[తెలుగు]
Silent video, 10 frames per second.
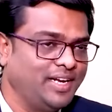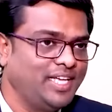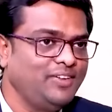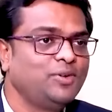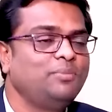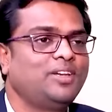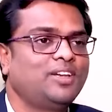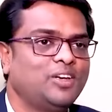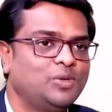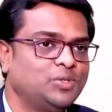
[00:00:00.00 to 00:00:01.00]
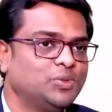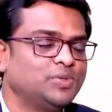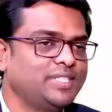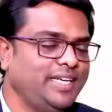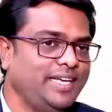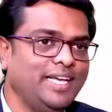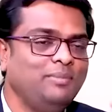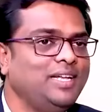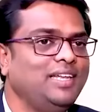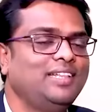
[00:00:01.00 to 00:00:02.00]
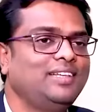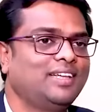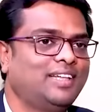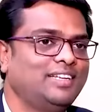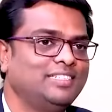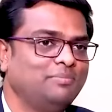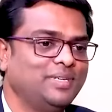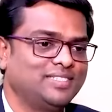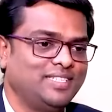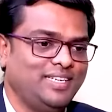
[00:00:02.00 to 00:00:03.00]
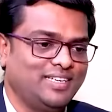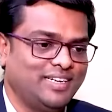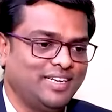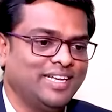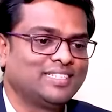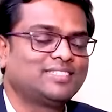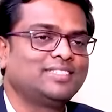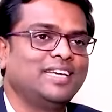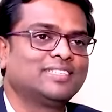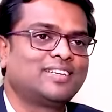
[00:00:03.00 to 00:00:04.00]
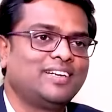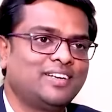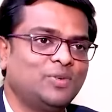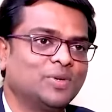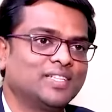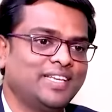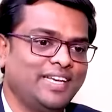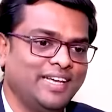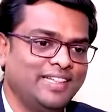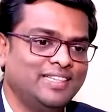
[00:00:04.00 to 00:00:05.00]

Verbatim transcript: రేర్ వ్యూ మిర్రర్లో చూసి ఏమీ లేదు కదా అని చెప్పేసి నెక్స్ట్ ఎక్స్ప్లేటర్ నొక్కితే